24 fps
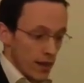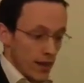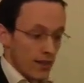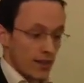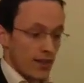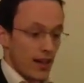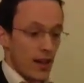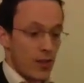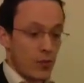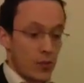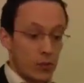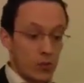
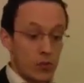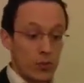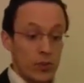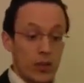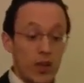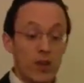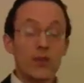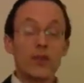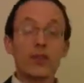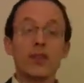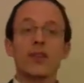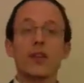Talmud
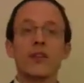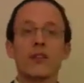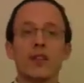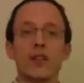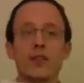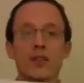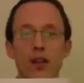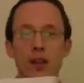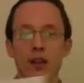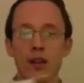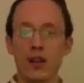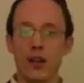Mar ben
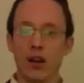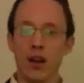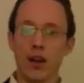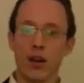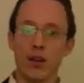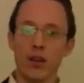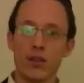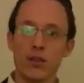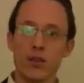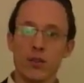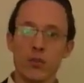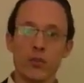
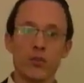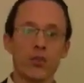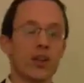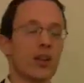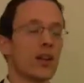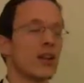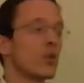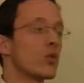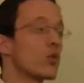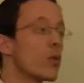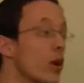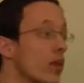C'est pour ça que
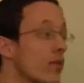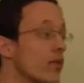la Torah,